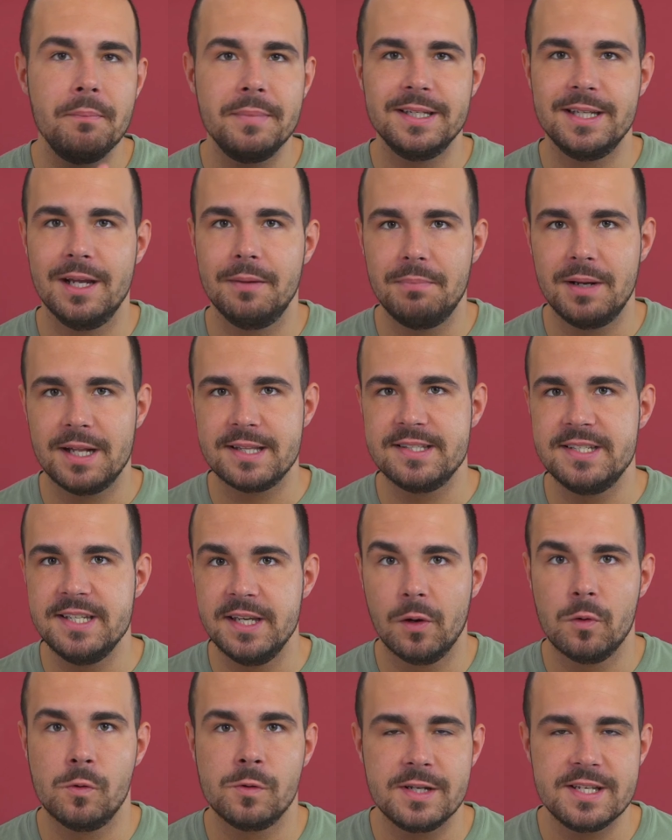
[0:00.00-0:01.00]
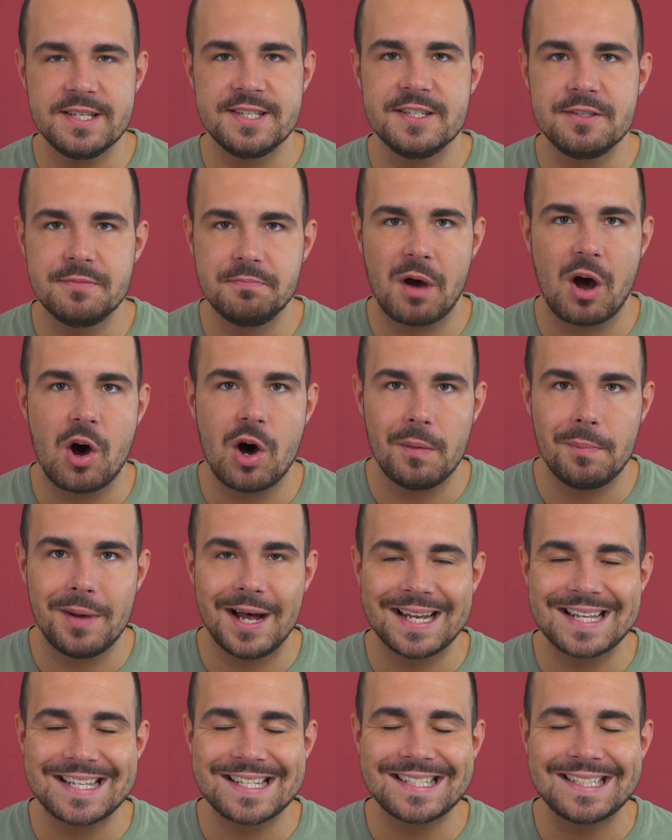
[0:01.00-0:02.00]
mit der Platzierung dieses Power
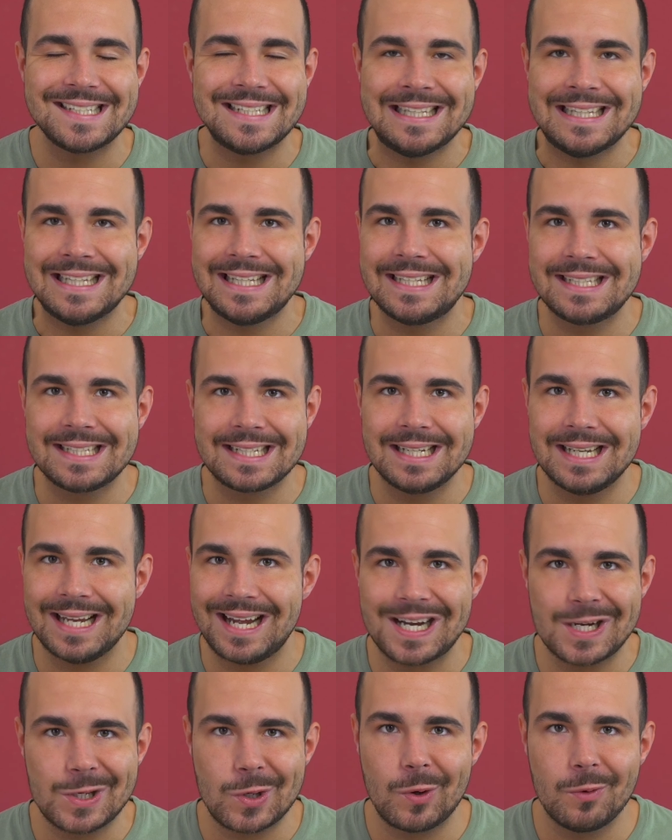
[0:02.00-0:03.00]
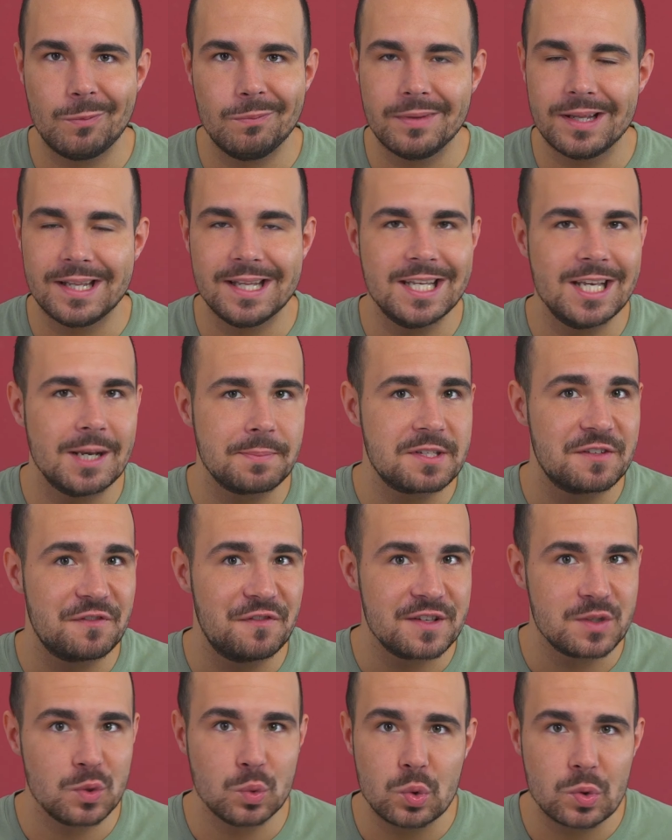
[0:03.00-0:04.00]
Buttons nicht klarkomme. Ich habe es
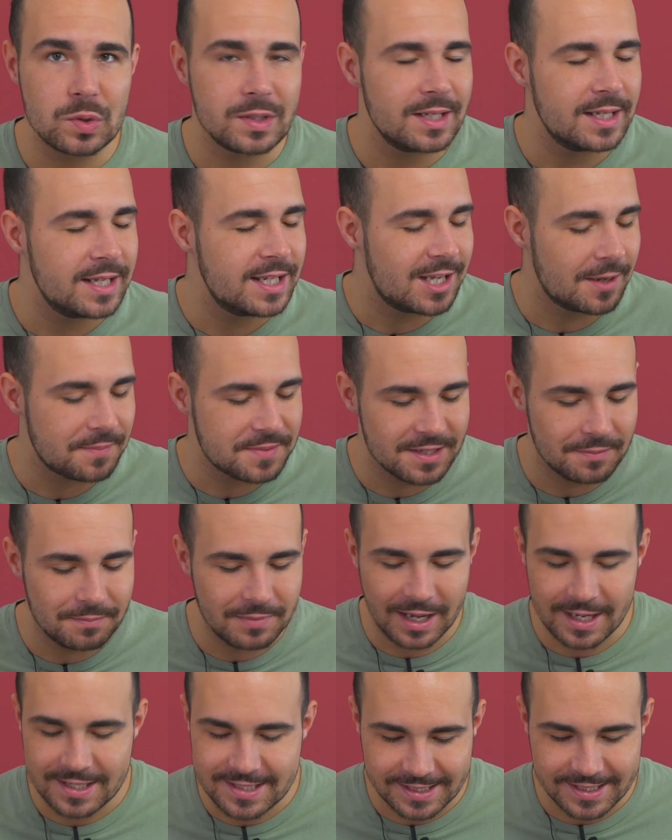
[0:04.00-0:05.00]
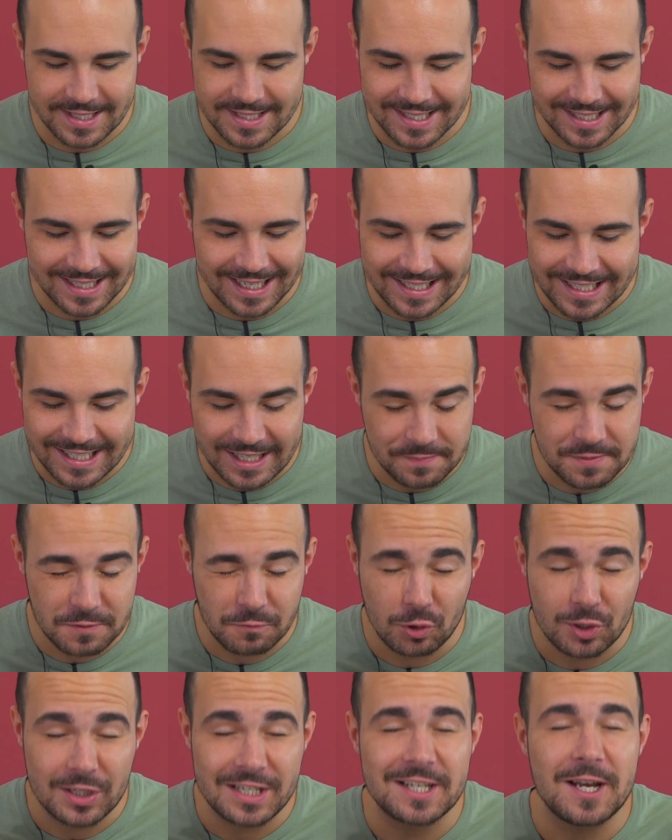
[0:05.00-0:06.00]
versucht, ich habe es im Langzeittest erklärt, ich habe es
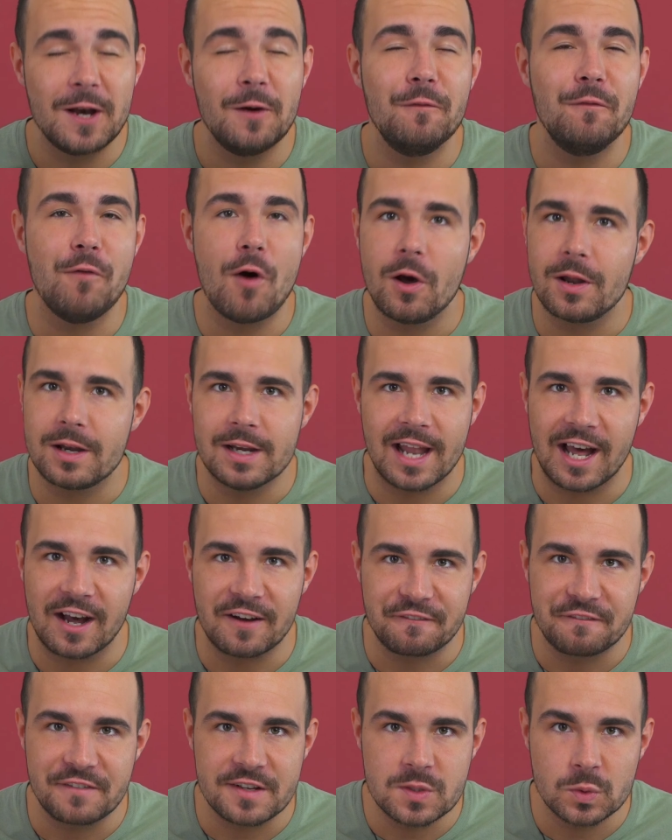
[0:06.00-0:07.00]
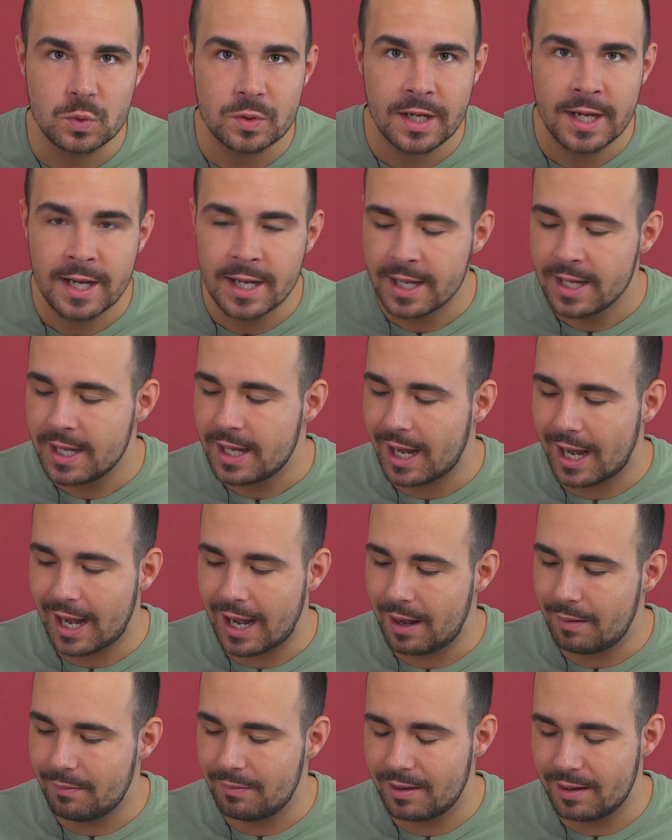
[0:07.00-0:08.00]
wirklich wochenlang versucht,
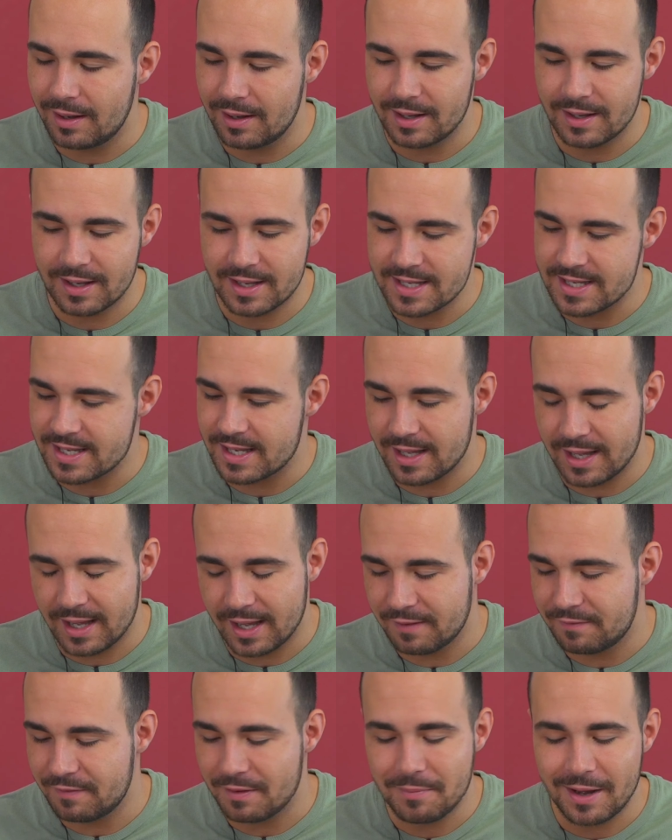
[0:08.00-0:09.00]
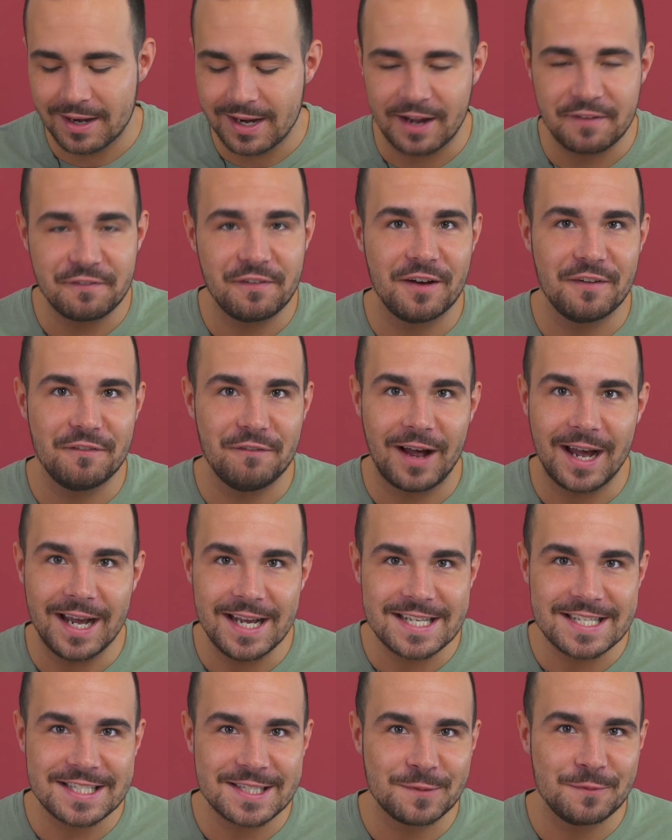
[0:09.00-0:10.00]
aber äh, wenn man einfach
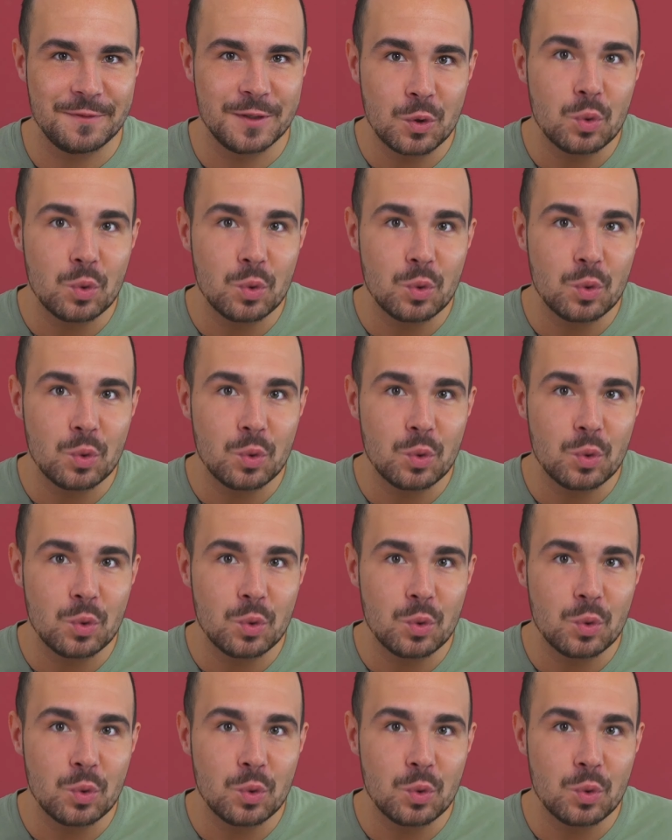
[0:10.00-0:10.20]
weiß, wie